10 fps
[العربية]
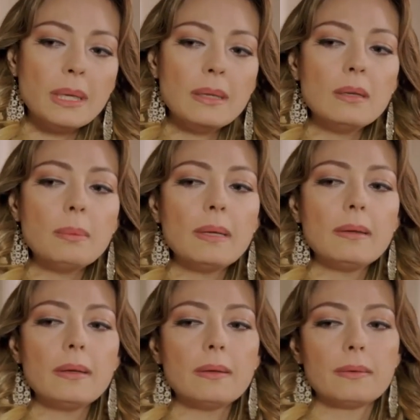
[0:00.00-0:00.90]
إيه، مبين
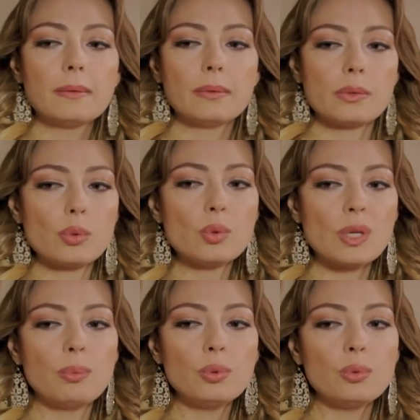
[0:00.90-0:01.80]
عليكي
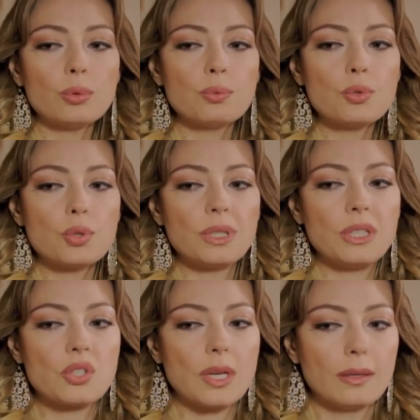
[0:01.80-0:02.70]
ريحتك أنت وبيتك
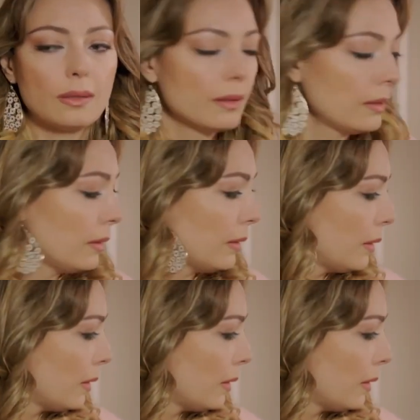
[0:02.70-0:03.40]
بترد الروح